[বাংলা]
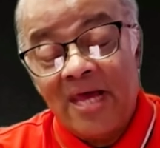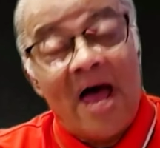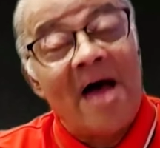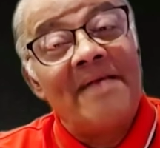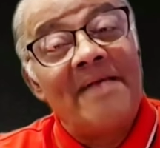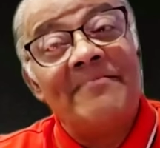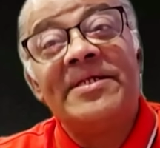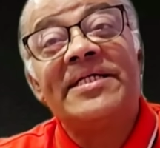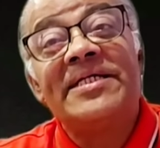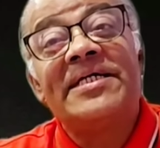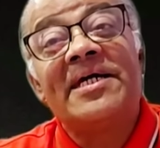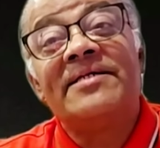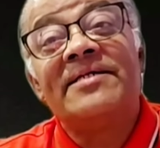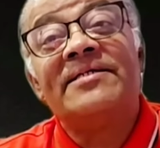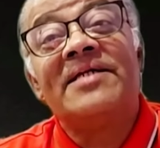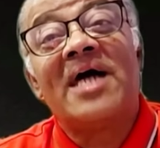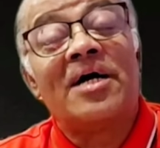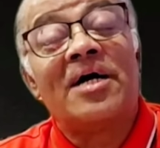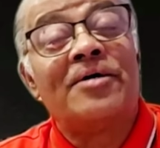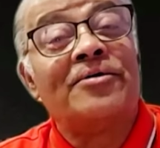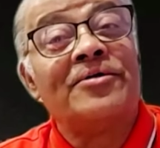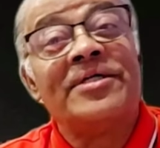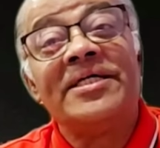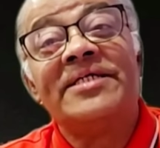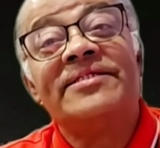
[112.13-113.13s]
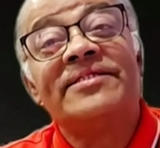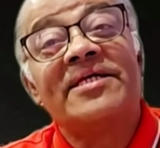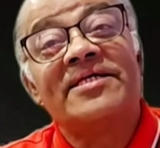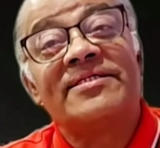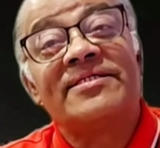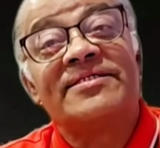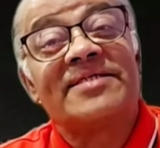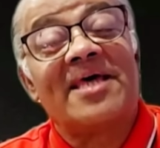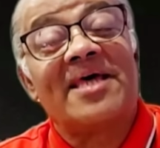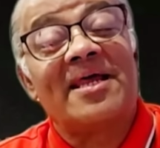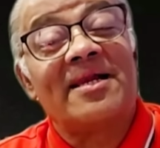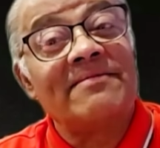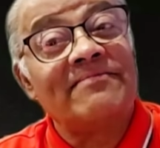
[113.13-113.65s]
আমেরিকান নাগরিক তার
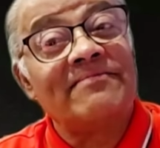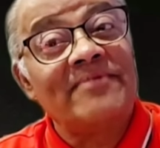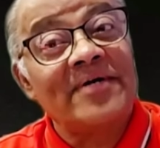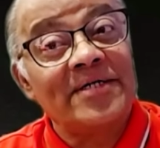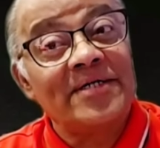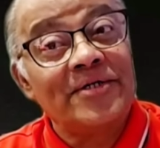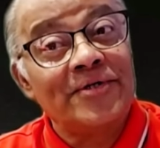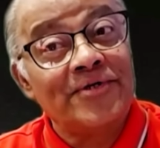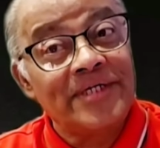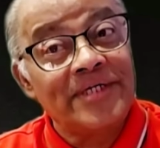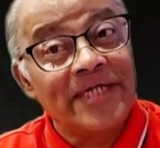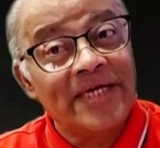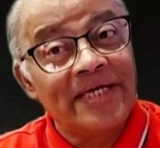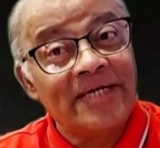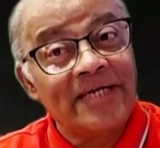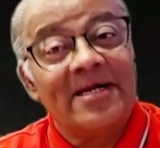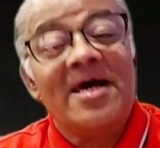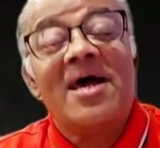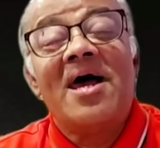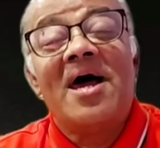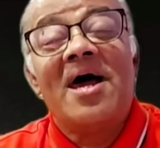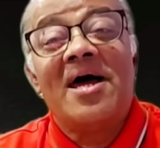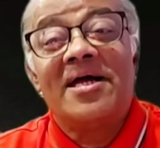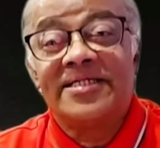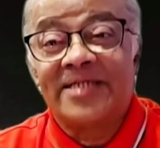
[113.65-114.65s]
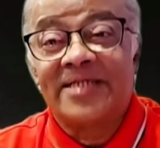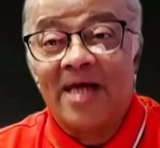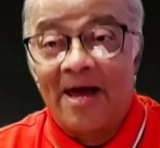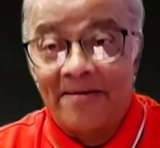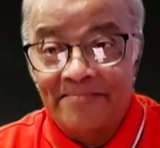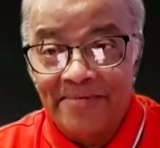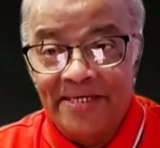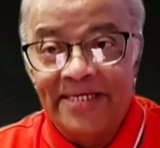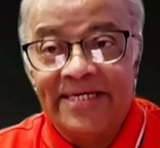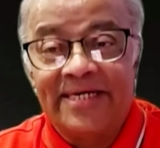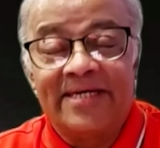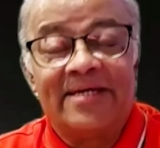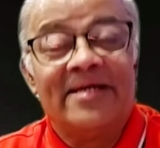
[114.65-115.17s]
সালভাডোরিয়ান
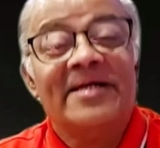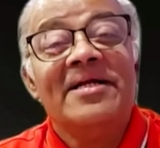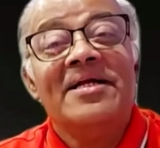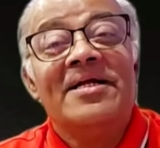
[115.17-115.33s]
স্বামীকে